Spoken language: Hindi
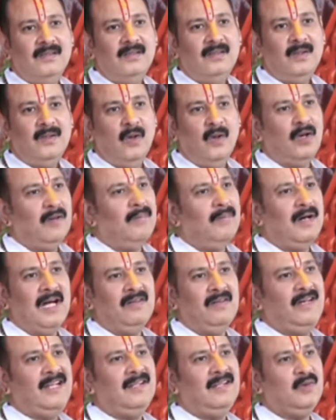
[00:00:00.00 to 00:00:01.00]
और
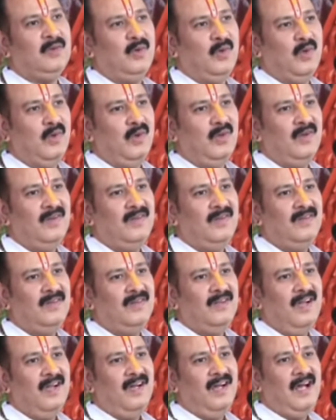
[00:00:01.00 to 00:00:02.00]
भगवान को
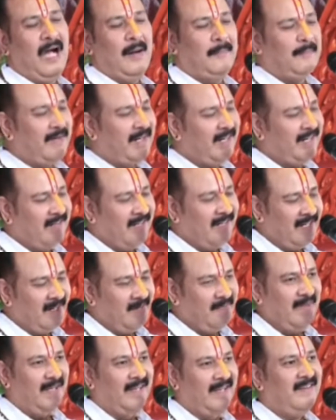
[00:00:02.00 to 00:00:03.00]
अपने घर
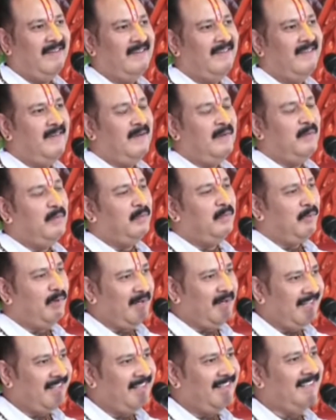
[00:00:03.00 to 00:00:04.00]
में
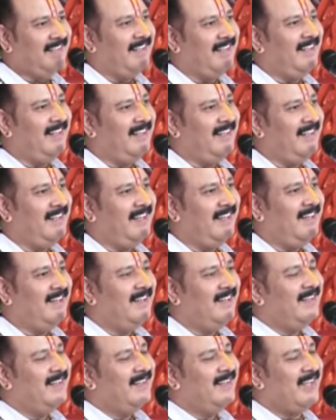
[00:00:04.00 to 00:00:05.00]
बुलाने के लिए
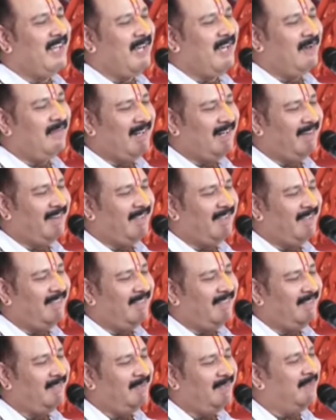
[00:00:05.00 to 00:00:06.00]
केवल
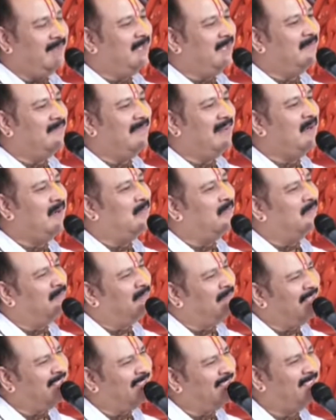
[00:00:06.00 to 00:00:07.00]
निर्मल
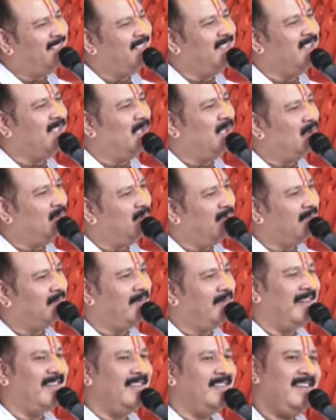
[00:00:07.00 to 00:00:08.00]
मन की जरूरत
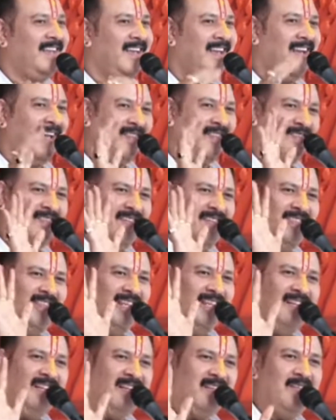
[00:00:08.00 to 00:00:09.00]
पड़ती है अच्छे
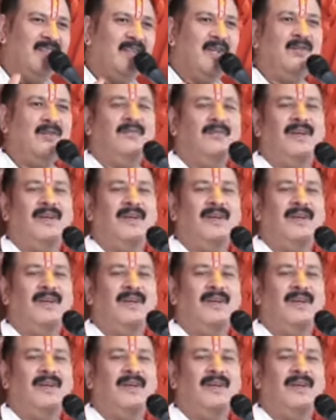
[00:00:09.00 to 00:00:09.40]
दिल की जरूरत